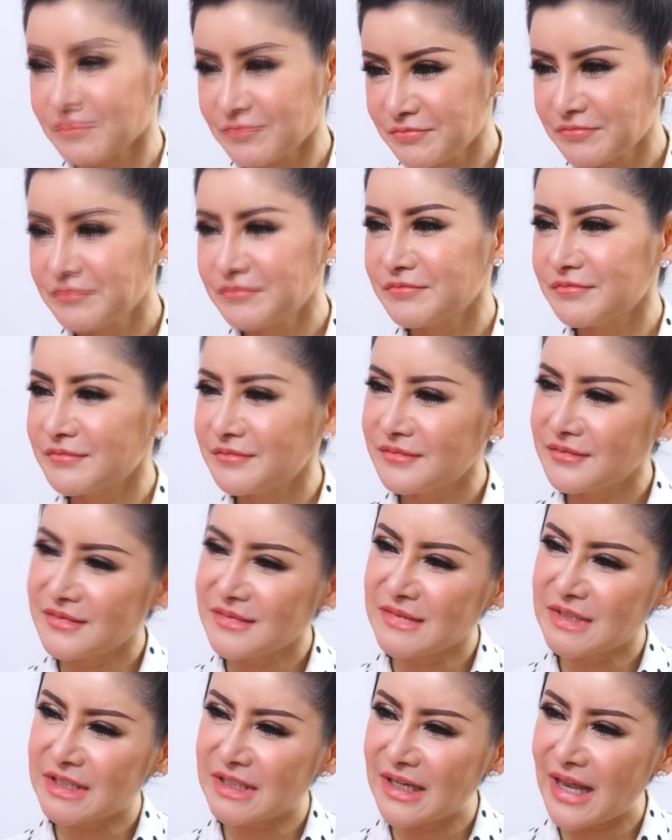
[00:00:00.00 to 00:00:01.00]
อื
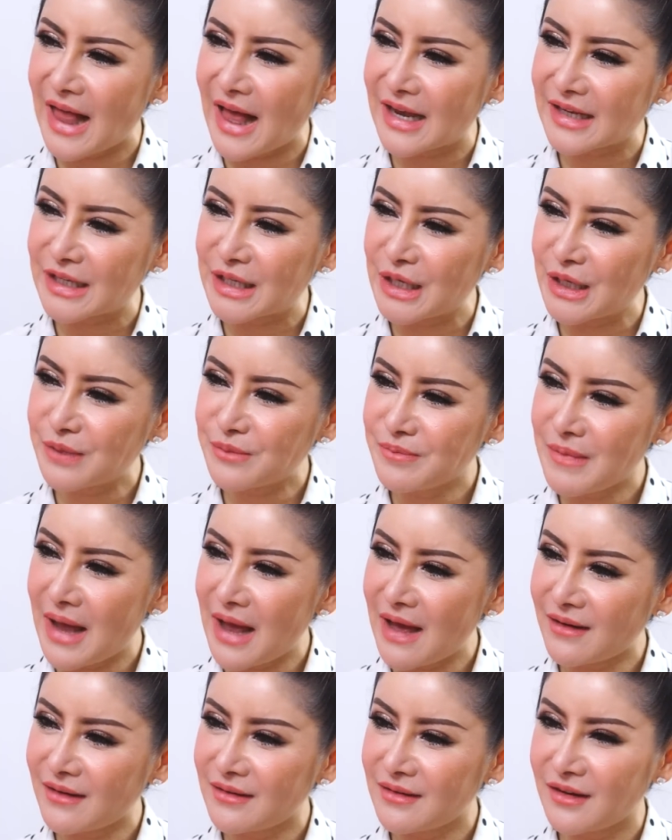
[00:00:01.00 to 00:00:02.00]
ฉลาดคิด
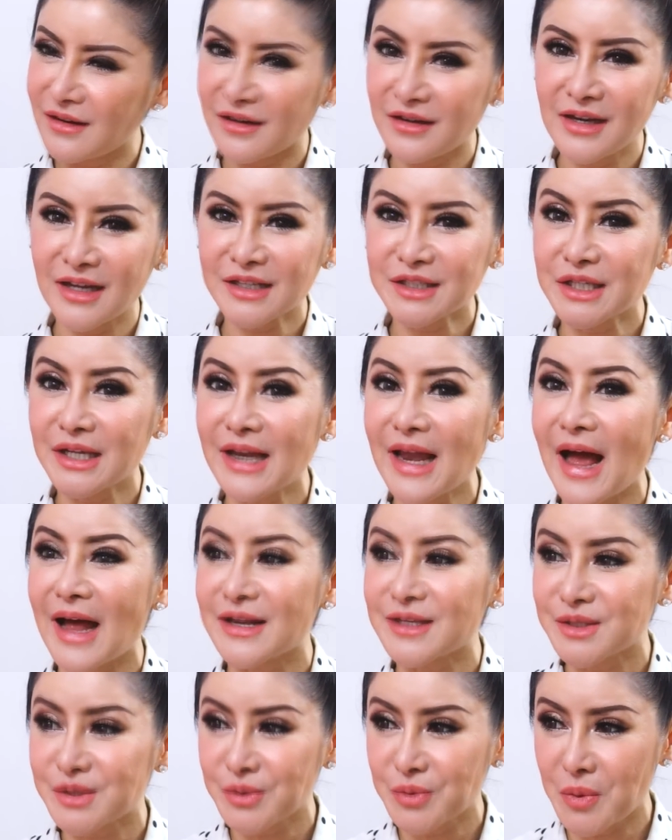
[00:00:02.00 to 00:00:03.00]
มากเลยเนี่ยเขาเรียกฉ
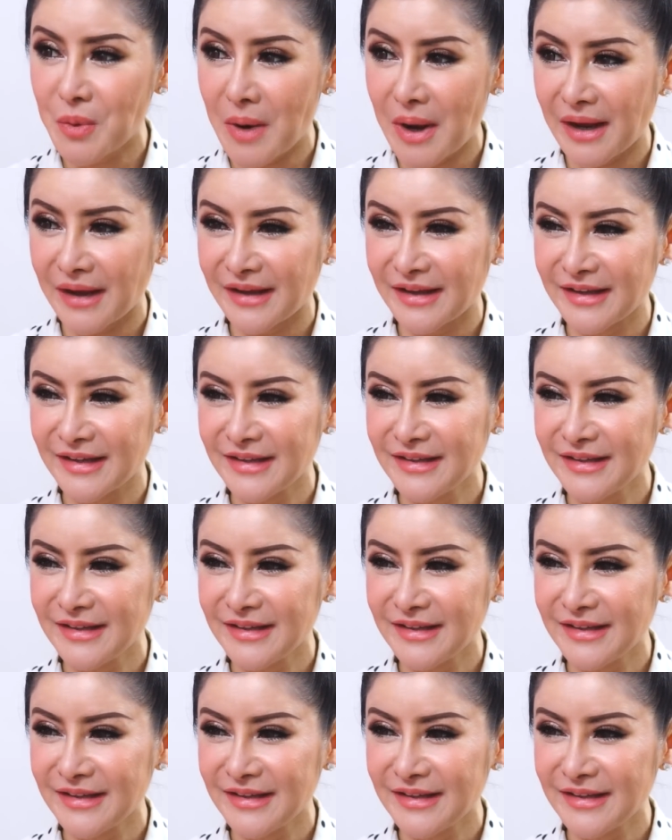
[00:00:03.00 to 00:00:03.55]
ลาดสวย